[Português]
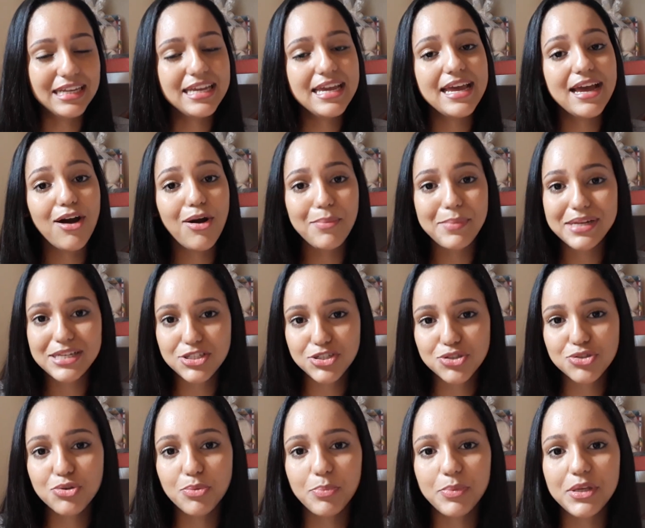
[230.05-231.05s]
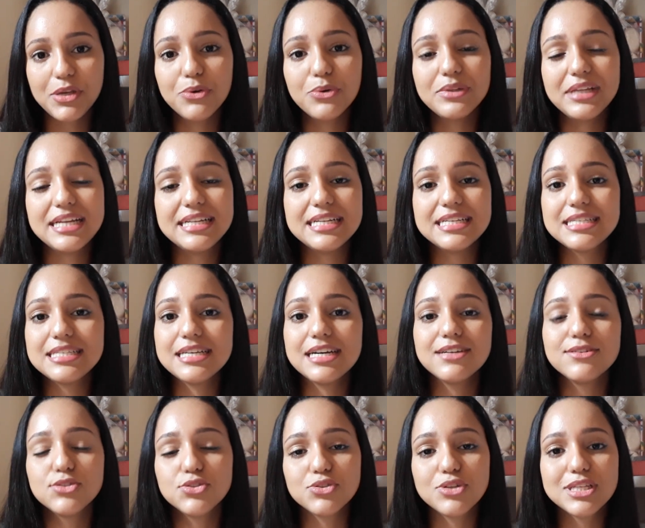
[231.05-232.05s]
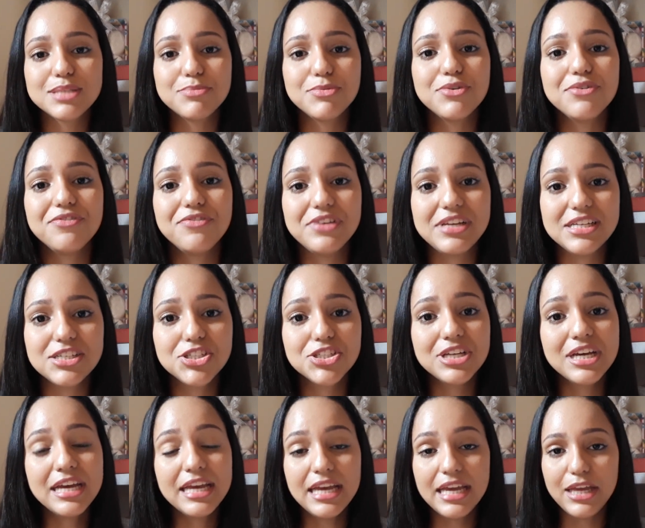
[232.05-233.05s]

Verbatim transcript: E realmente subiu, né? Nesse ano de 2020,